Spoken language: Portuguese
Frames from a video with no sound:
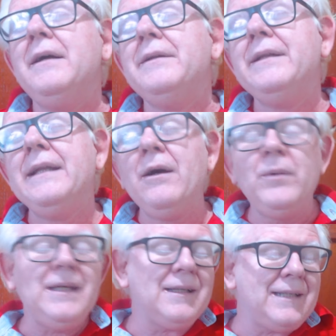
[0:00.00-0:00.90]
não
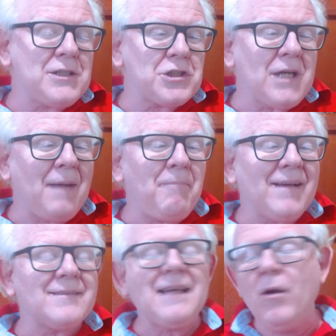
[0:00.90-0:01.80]
ia deixar
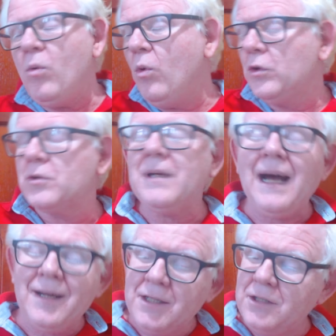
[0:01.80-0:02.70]
passar um outro
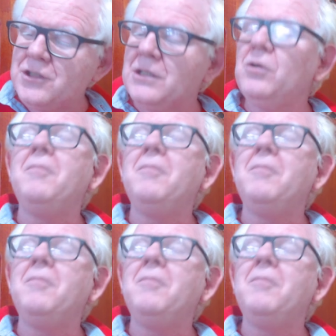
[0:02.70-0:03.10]
cara que chegou